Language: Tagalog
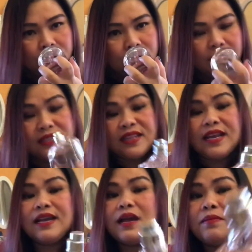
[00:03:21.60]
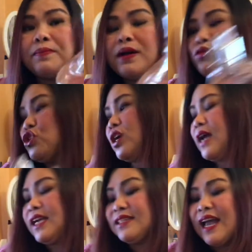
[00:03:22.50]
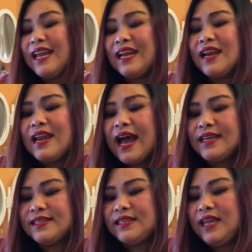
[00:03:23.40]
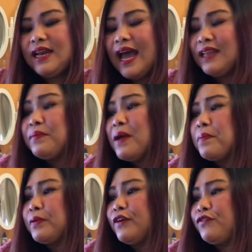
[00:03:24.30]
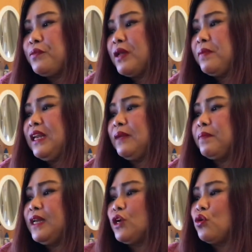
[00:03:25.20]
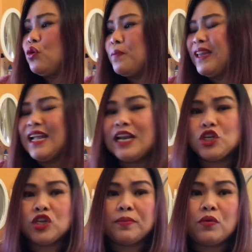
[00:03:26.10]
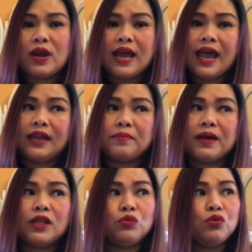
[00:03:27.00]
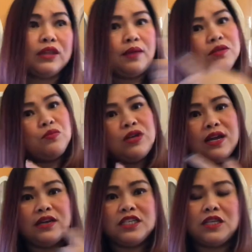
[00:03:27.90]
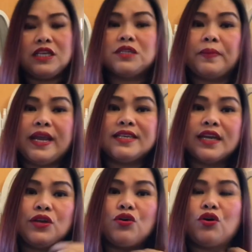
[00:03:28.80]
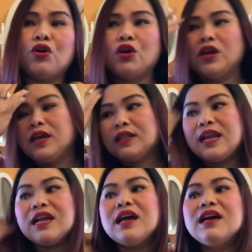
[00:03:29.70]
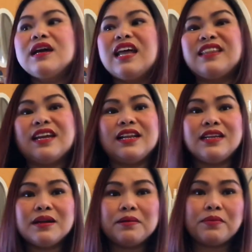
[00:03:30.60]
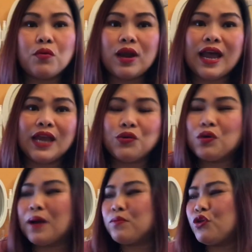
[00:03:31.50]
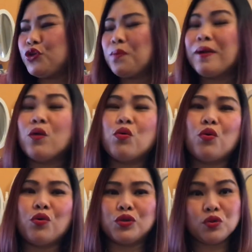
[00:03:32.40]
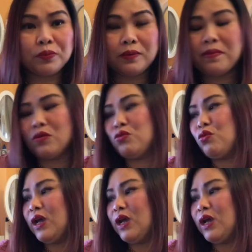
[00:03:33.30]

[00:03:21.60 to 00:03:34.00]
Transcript: Kasi talagang mabango siya guys. Saka nagla-lasting. Lahat ng perfume na binibili ko, matagal siya mawala. Kahit mga 2 times mo lang spray sa'yo, talagang ang tagal niyang mawala yung amoy, yung bango. Super bango.